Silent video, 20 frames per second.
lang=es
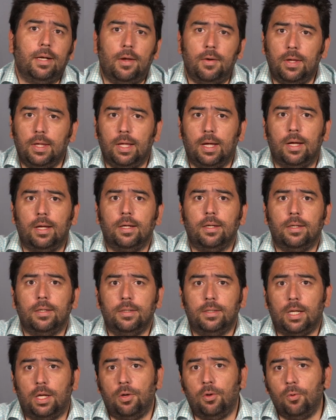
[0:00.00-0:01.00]
Navidad
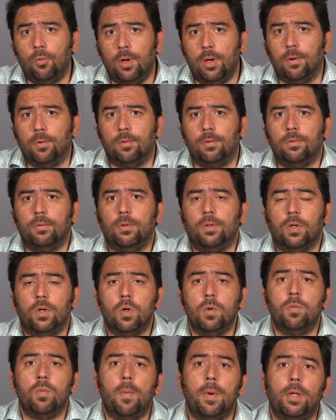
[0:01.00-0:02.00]
y Año Nuevo,
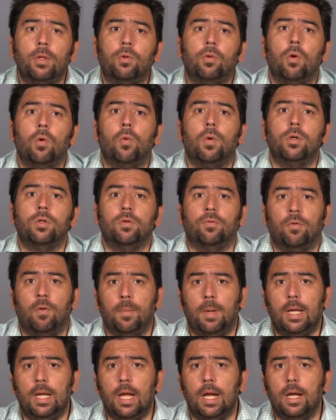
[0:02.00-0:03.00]
un momento de encuentro
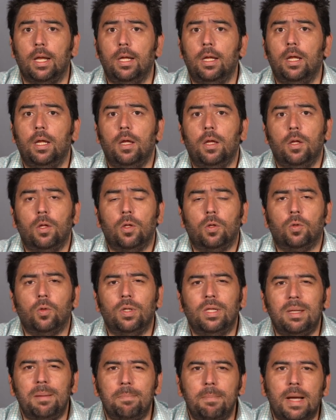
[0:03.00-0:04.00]
familiar
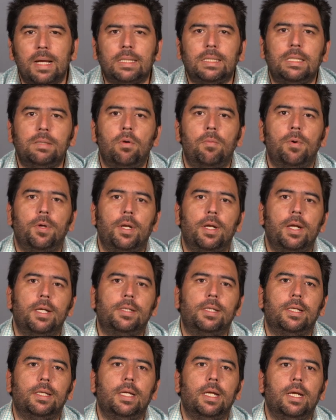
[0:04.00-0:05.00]
donde máximo podrán
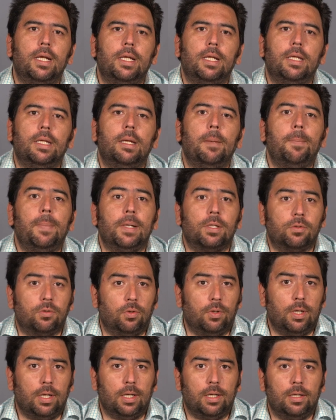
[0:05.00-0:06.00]
asistir 10
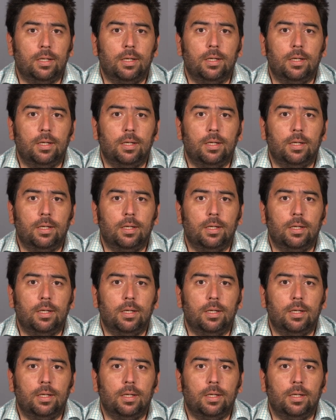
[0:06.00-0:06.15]
personas.